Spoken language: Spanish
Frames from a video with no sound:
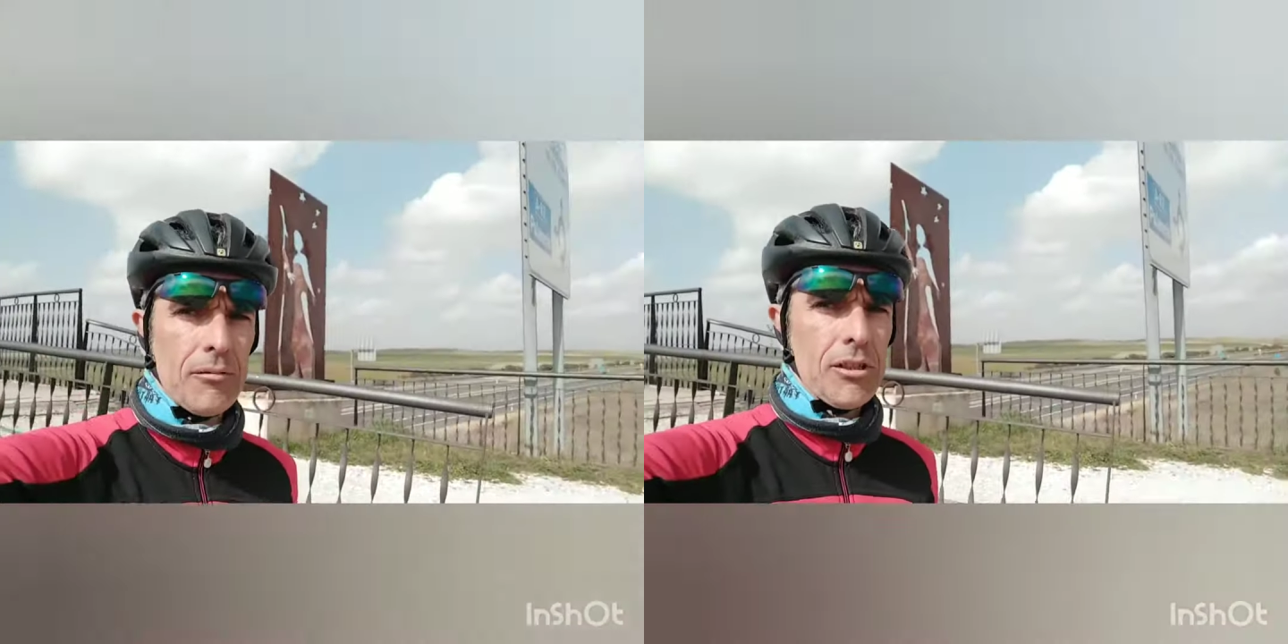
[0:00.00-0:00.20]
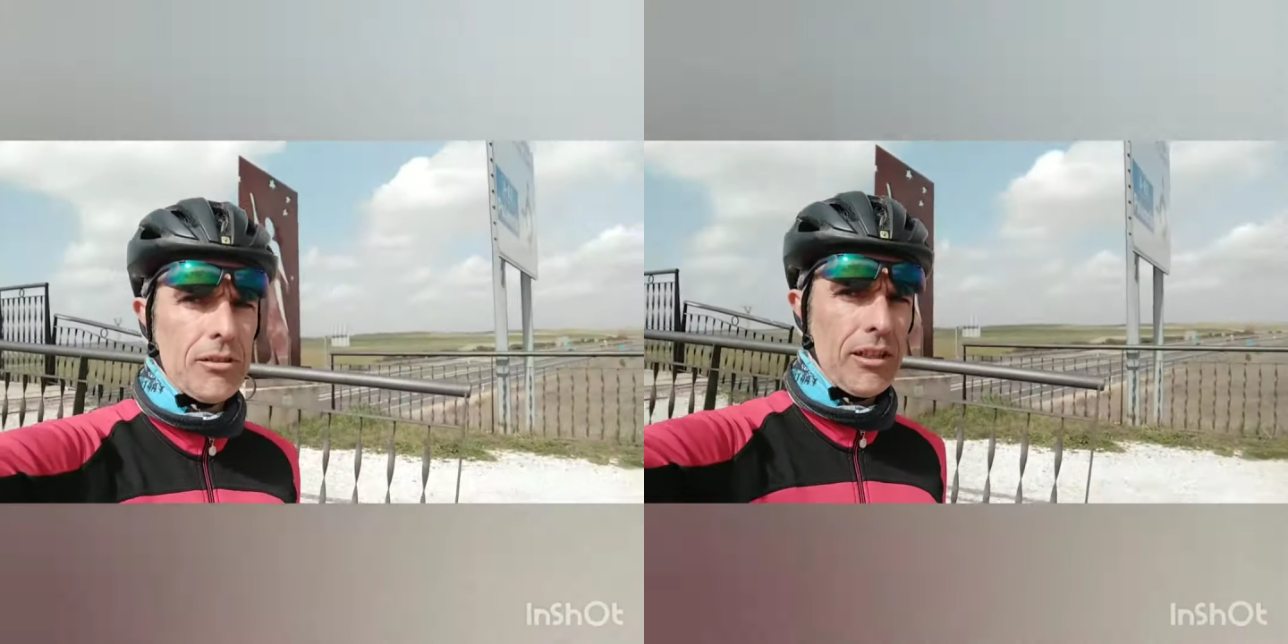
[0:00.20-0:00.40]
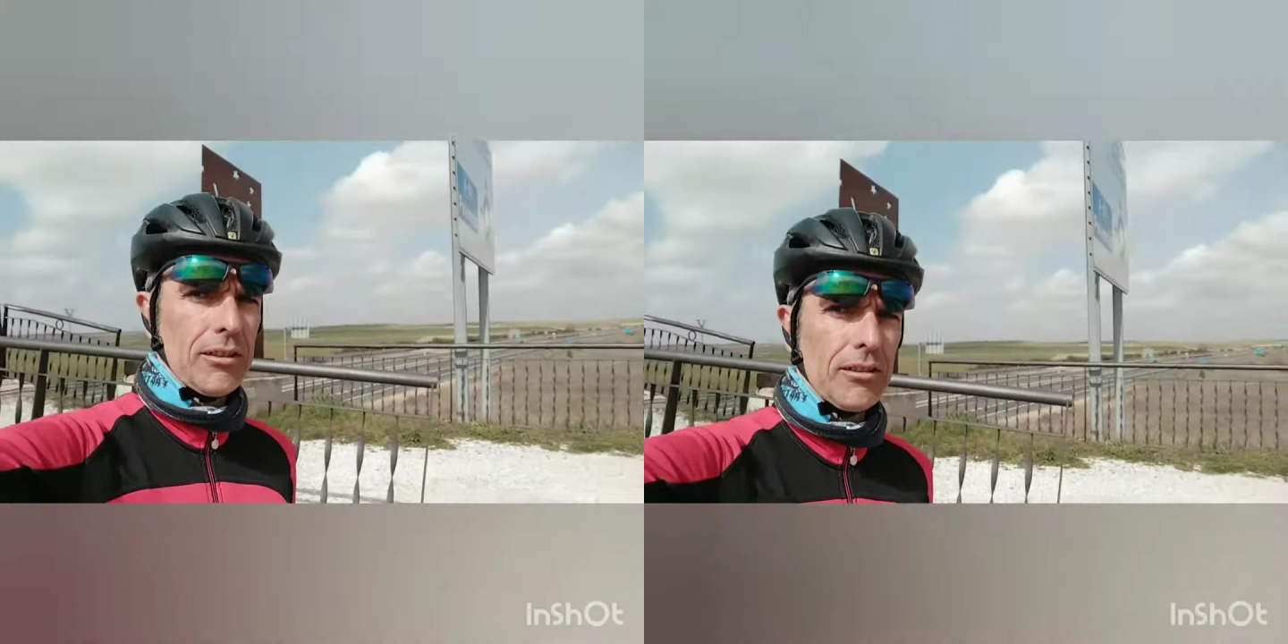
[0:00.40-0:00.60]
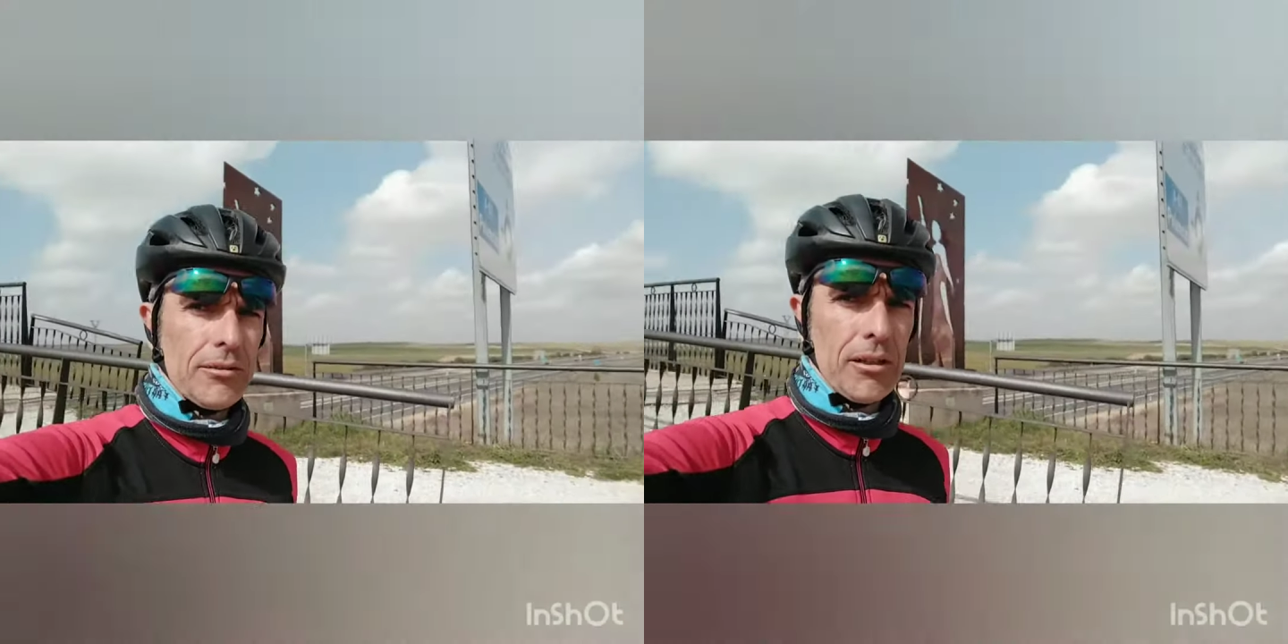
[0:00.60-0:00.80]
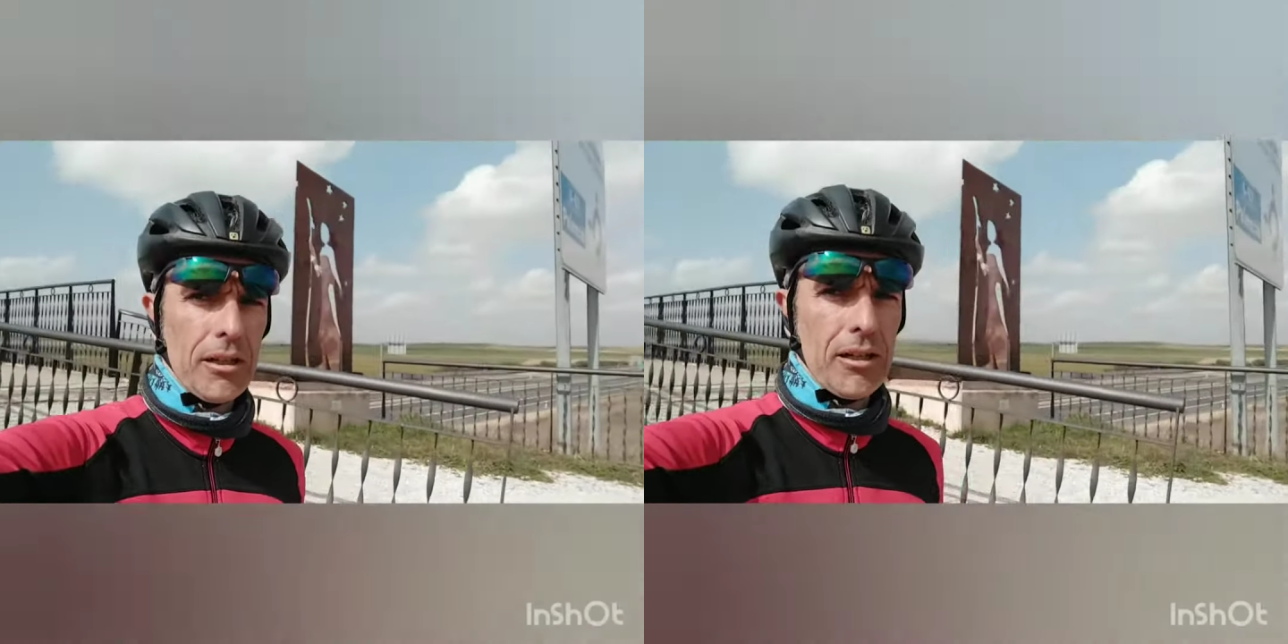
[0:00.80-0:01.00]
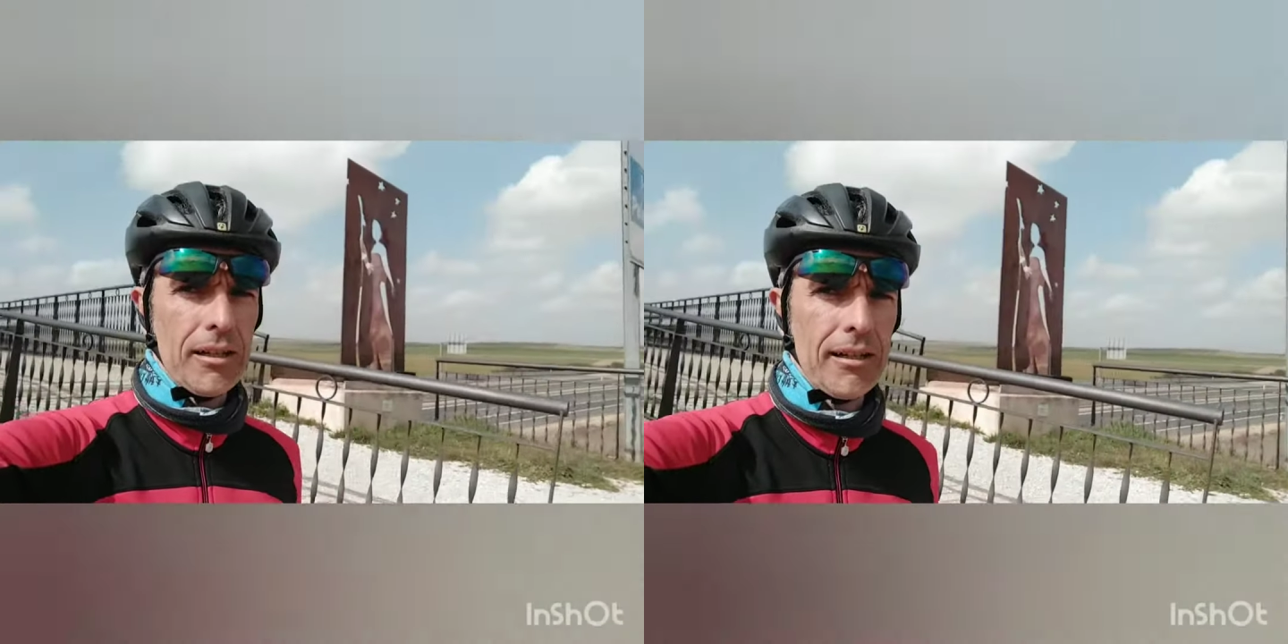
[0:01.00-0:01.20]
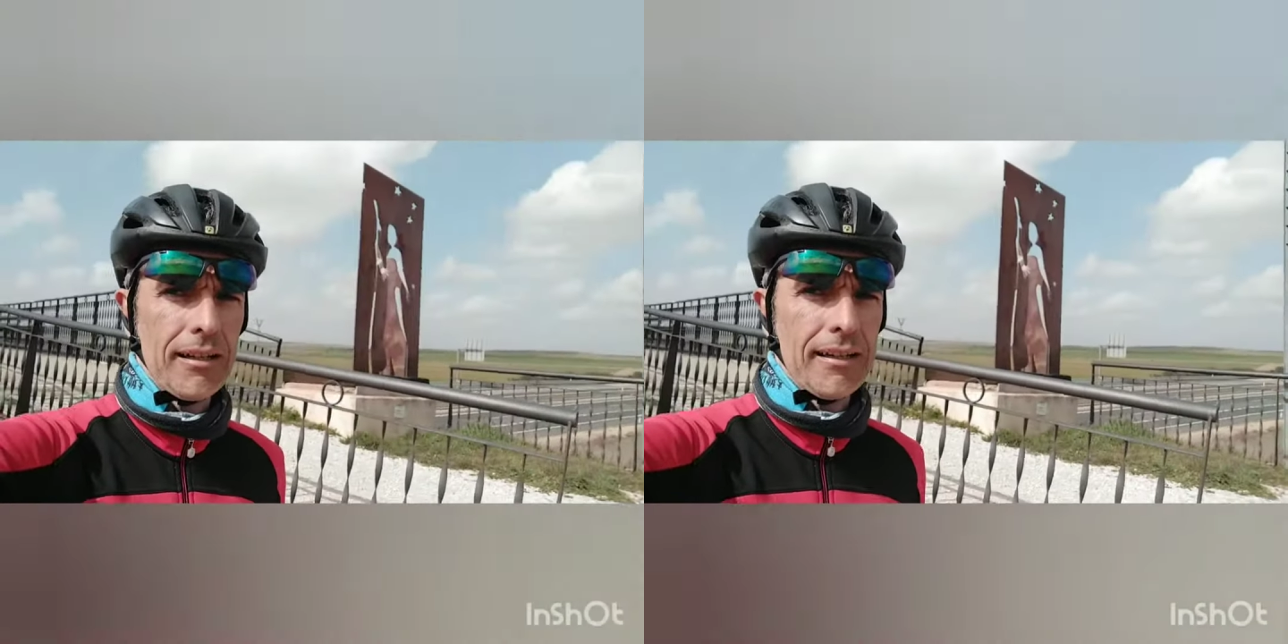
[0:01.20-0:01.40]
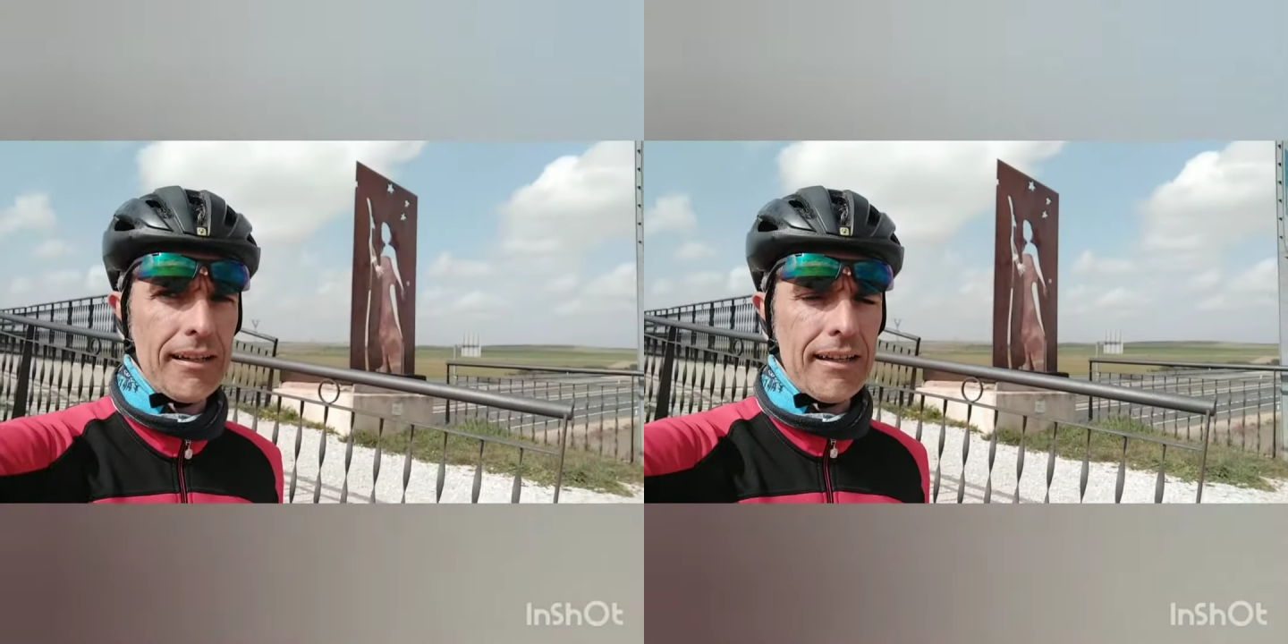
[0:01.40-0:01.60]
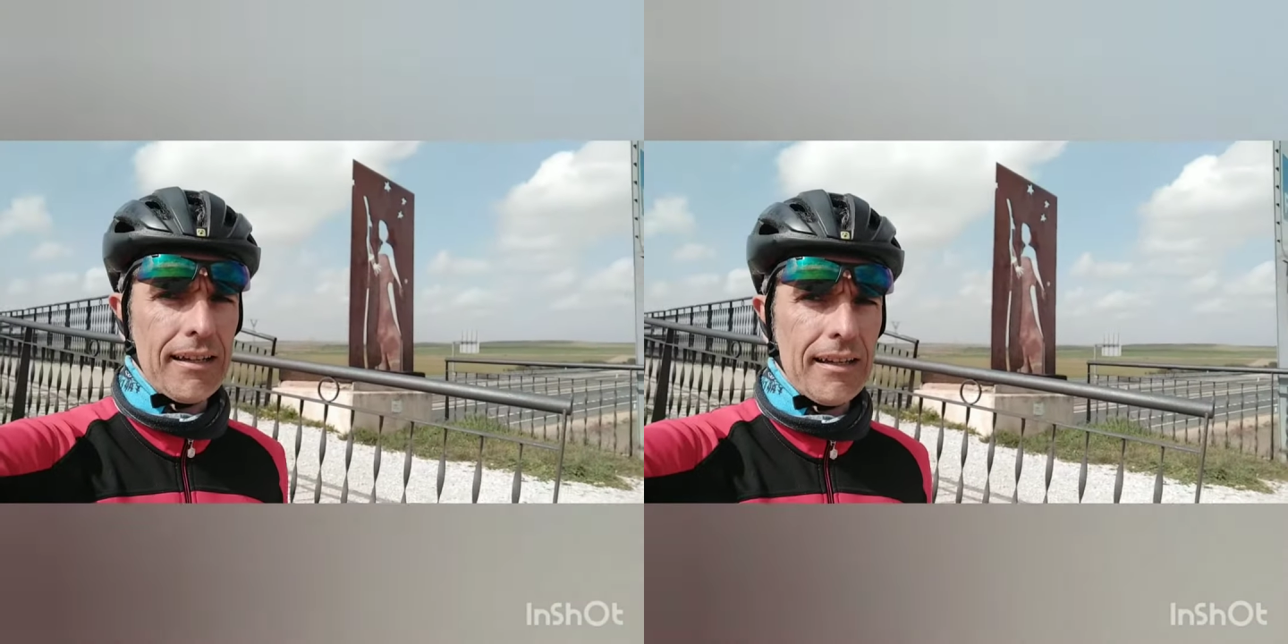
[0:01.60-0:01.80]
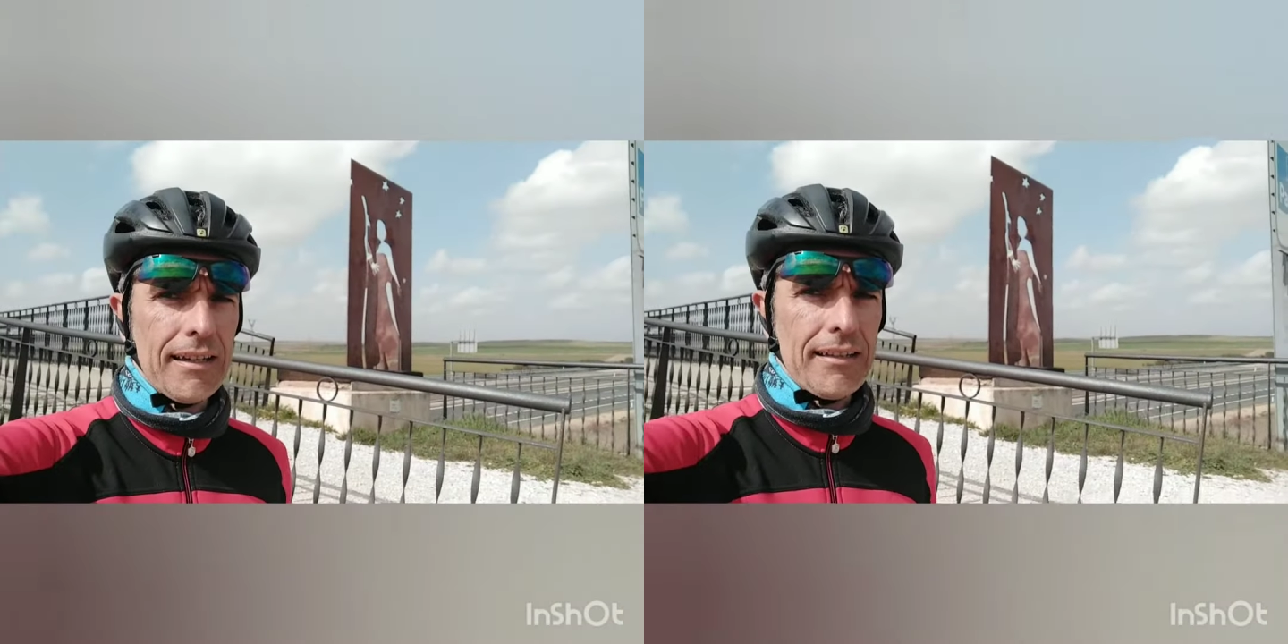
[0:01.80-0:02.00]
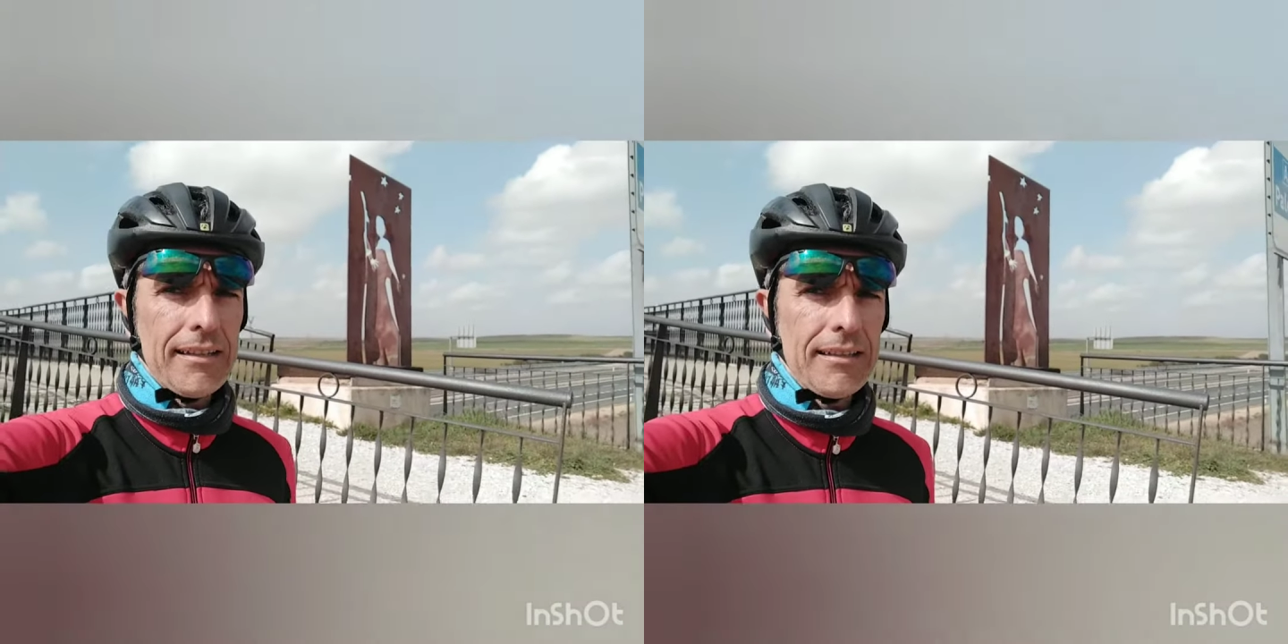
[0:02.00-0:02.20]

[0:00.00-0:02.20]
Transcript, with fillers: Bueno chicos, ya